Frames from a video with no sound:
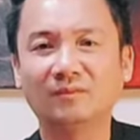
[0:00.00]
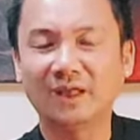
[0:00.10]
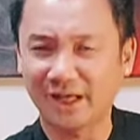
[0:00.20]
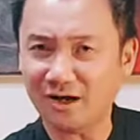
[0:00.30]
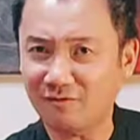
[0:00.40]

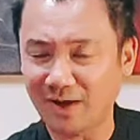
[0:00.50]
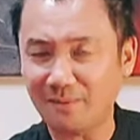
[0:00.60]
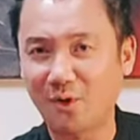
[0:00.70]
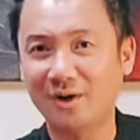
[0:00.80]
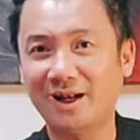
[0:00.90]
thì cái không
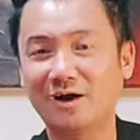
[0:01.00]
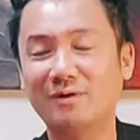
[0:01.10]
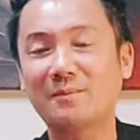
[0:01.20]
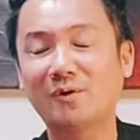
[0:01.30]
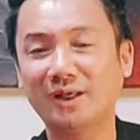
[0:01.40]
phản bội này là không
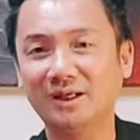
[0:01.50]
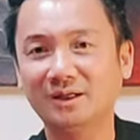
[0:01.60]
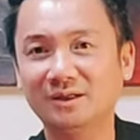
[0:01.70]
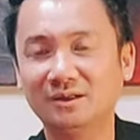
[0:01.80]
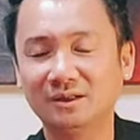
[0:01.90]
phản bội gì
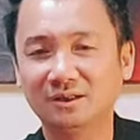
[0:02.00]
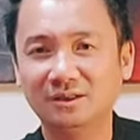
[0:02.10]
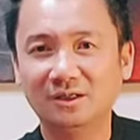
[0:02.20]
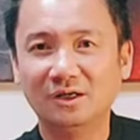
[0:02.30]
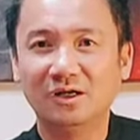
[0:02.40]

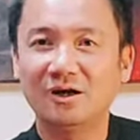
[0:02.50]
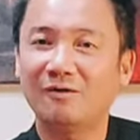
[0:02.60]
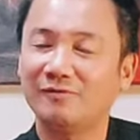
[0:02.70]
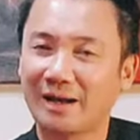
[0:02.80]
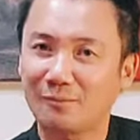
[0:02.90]

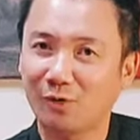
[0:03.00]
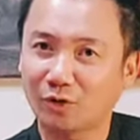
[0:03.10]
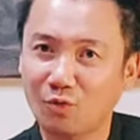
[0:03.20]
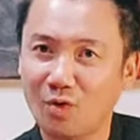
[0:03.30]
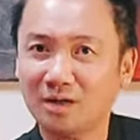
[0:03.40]
không phản bội
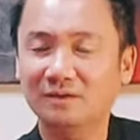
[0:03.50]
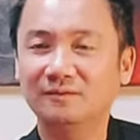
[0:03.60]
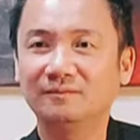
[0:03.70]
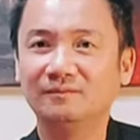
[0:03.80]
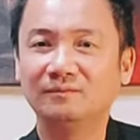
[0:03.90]
tổ quốc
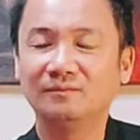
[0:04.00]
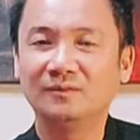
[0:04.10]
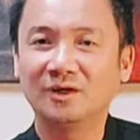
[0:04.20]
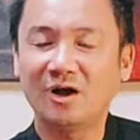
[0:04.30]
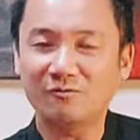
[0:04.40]

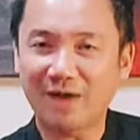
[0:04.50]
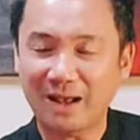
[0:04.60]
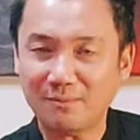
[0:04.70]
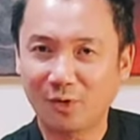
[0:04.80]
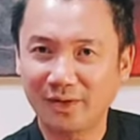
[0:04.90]
không
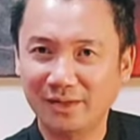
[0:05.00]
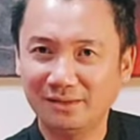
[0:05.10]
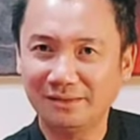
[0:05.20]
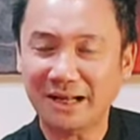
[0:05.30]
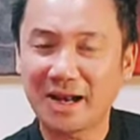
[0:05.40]
phản bội
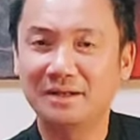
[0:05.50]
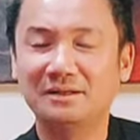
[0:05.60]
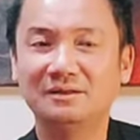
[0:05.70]
gia đình